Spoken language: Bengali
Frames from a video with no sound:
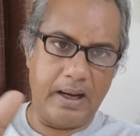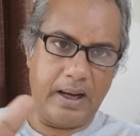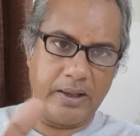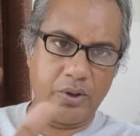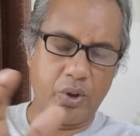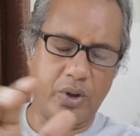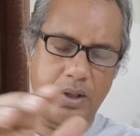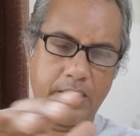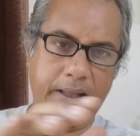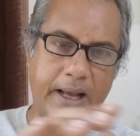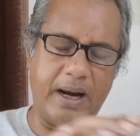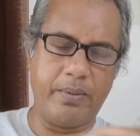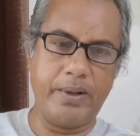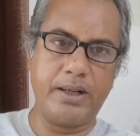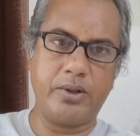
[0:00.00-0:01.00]
আন্দোলনের
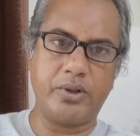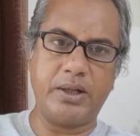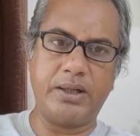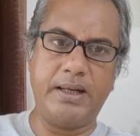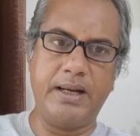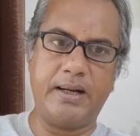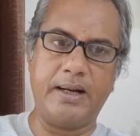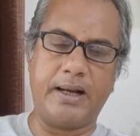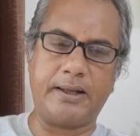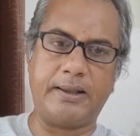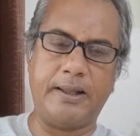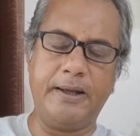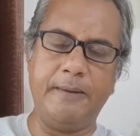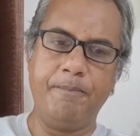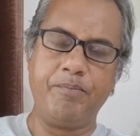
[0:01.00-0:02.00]
ধারাবাহিকতা ঠিক
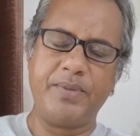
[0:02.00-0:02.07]
রাখতে